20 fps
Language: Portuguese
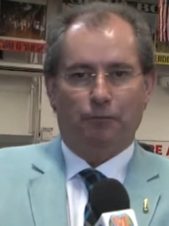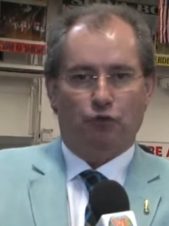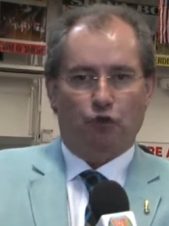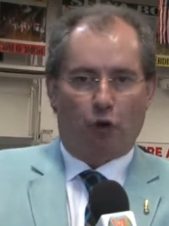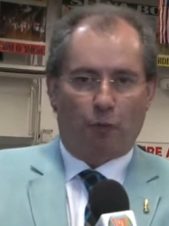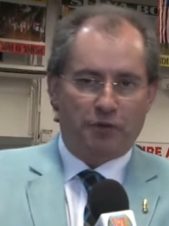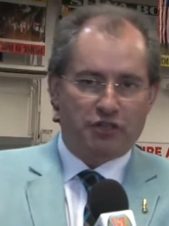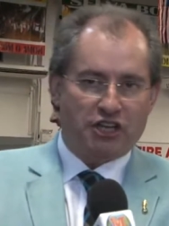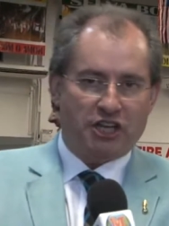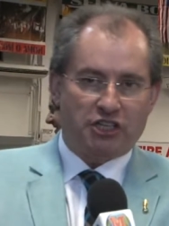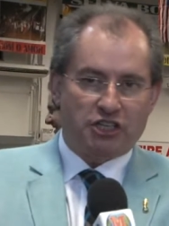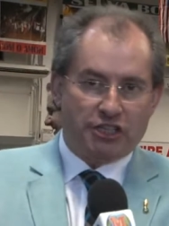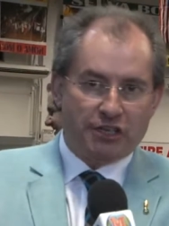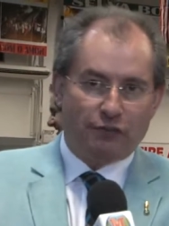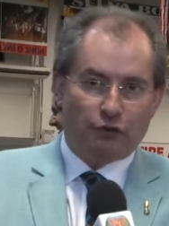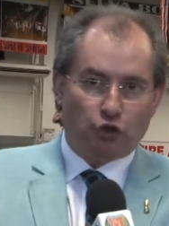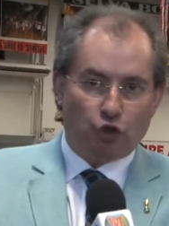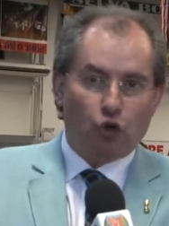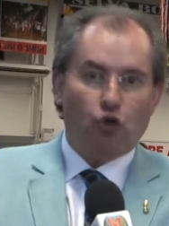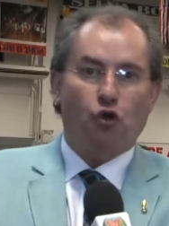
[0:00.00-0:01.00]
O
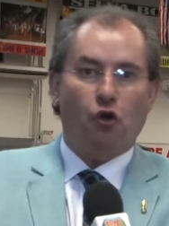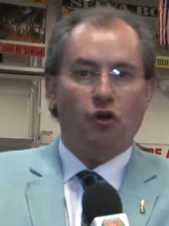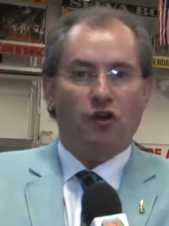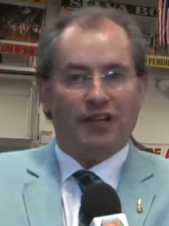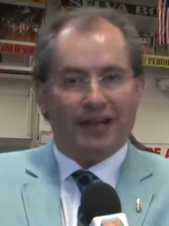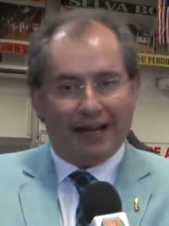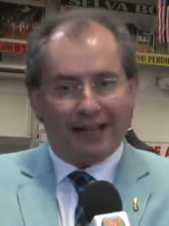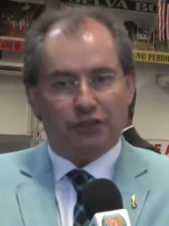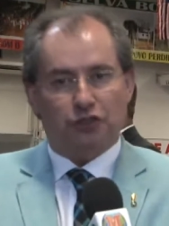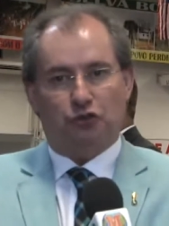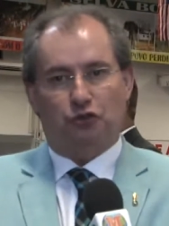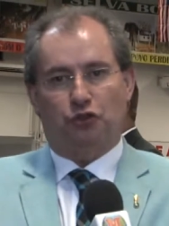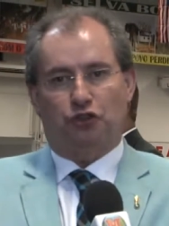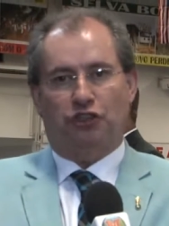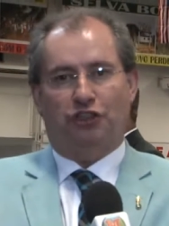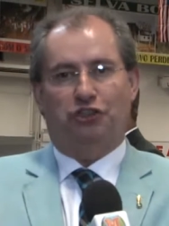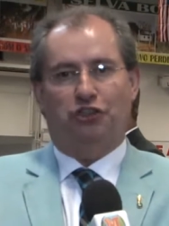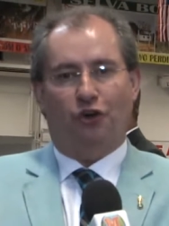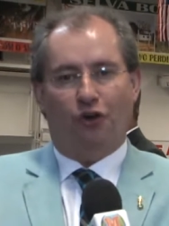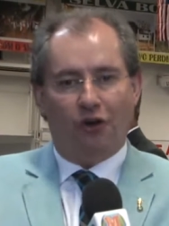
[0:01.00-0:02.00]
objetivo do Congresso dos
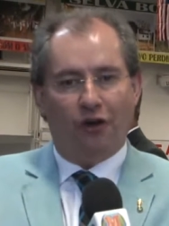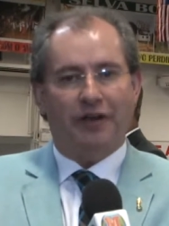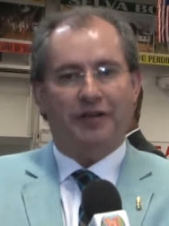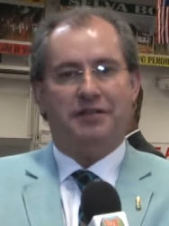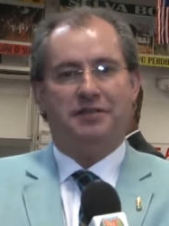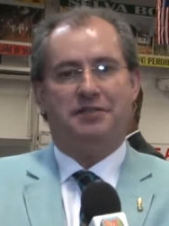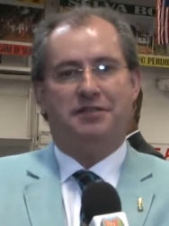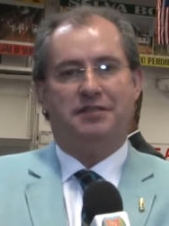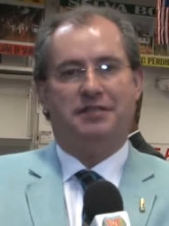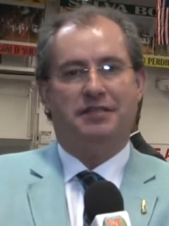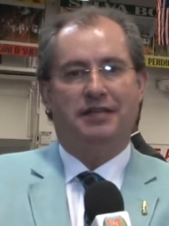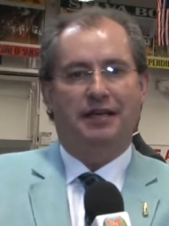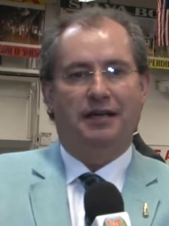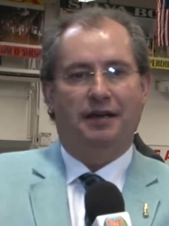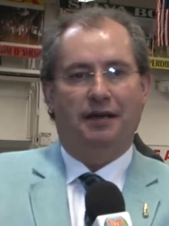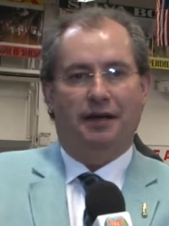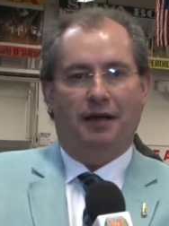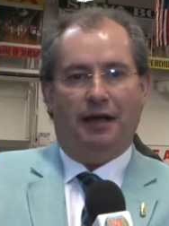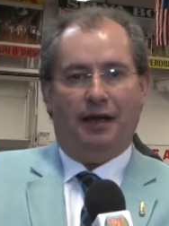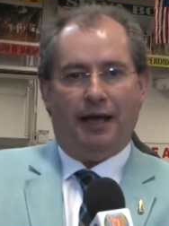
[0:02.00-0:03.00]
Gideões
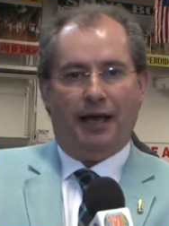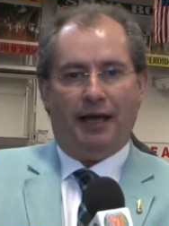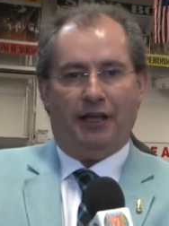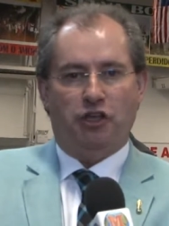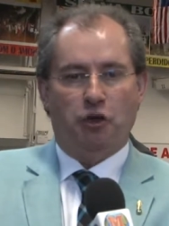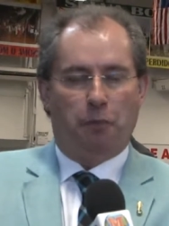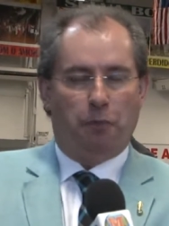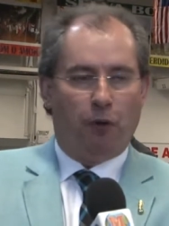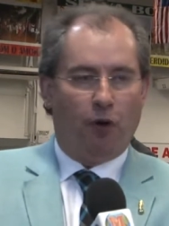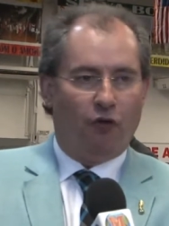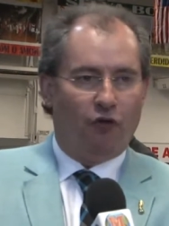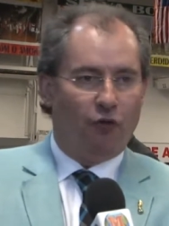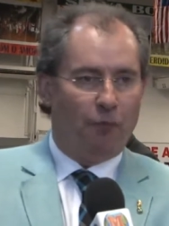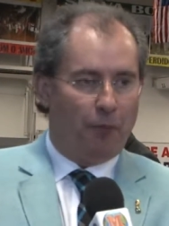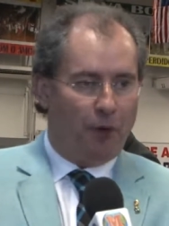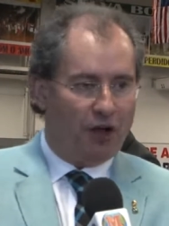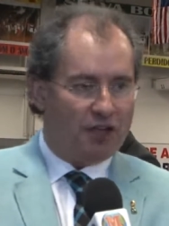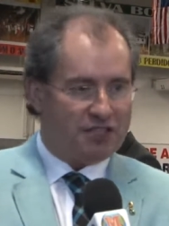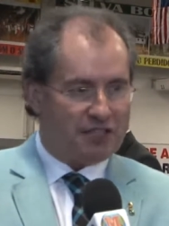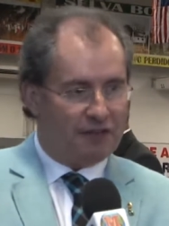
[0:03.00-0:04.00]
é que o povo
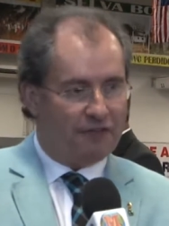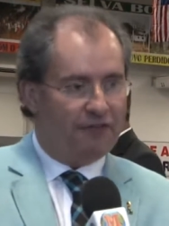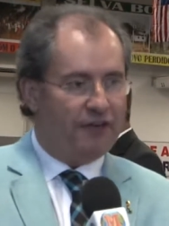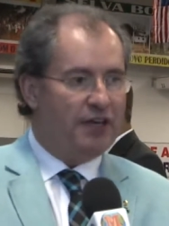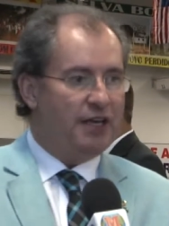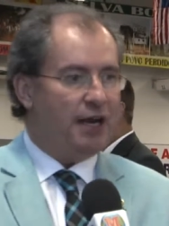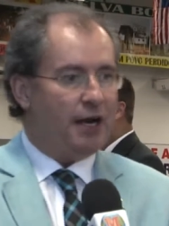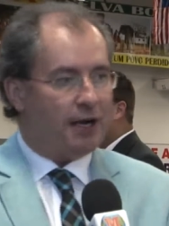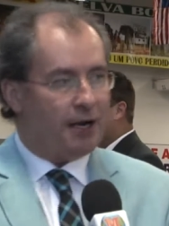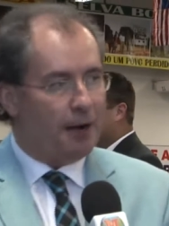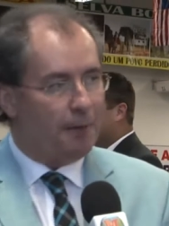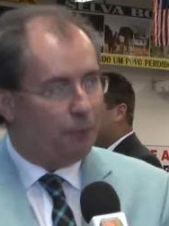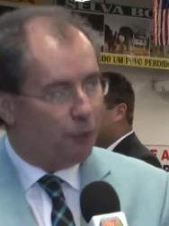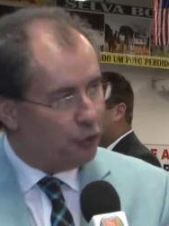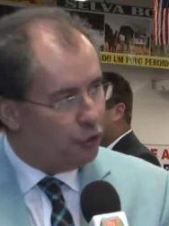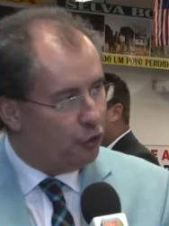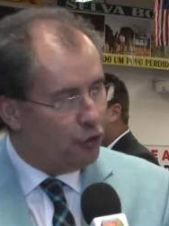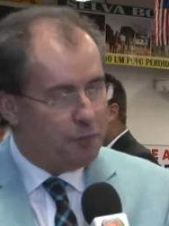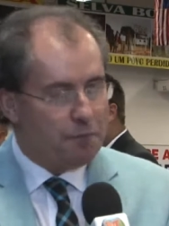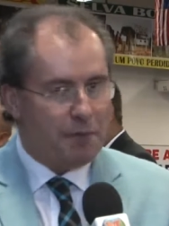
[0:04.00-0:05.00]
possa vir a
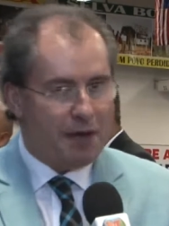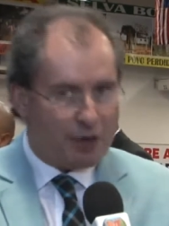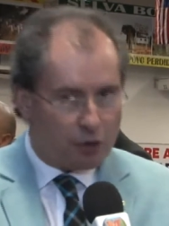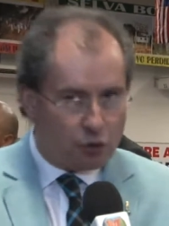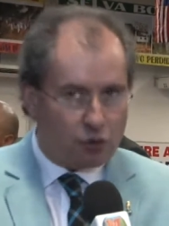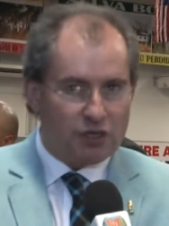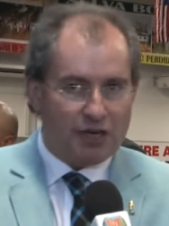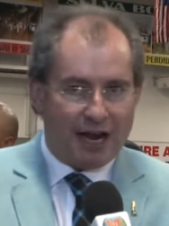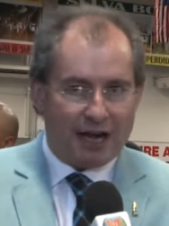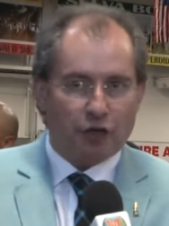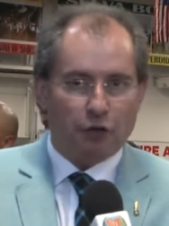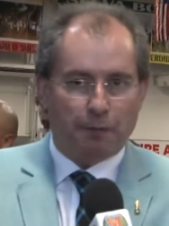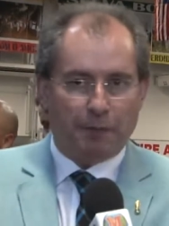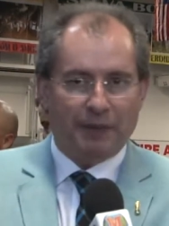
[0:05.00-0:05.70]
Camboriú e mergulhar no